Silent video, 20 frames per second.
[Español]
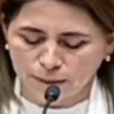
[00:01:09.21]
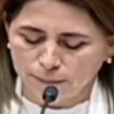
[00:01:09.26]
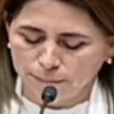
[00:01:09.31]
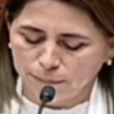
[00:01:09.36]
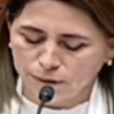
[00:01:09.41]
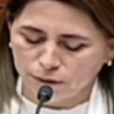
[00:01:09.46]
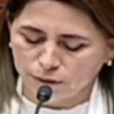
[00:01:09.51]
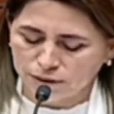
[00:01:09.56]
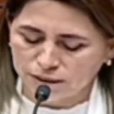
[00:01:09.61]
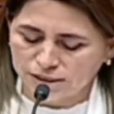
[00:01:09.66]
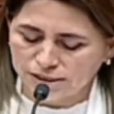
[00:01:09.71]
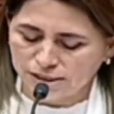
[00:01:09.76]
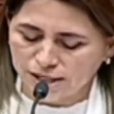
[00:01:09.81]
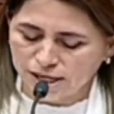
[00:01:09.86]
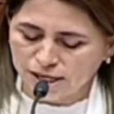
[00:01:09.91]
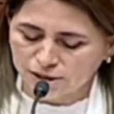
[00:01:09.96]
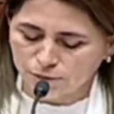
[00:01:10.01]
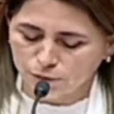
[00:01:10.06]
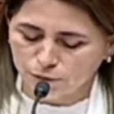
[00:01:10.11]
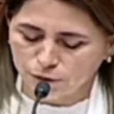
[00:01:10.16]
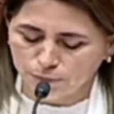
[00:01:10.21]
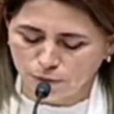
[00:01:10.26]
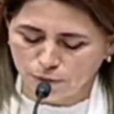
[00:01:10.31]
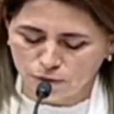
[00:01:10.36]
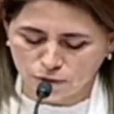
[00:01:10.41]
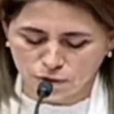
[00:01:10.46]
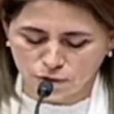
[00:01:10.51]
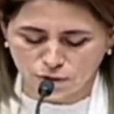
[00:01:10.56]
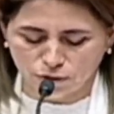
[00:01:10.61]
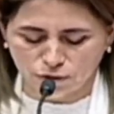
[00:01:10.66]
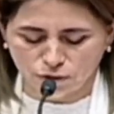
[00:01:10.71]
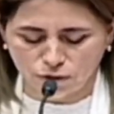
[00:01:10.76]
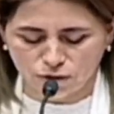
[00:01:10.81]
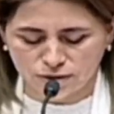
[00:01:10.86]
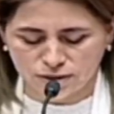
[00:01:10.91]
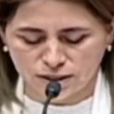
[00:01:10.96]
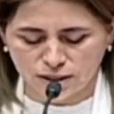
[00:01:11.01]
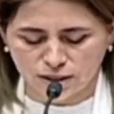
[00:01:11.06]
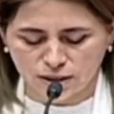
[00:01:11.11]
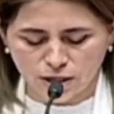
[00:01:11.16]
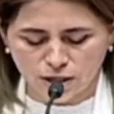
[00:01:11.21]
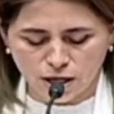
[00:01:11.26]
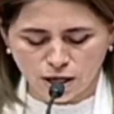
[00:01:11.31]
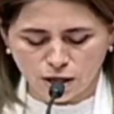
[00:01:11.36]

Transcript: pero quizás muy poco conocen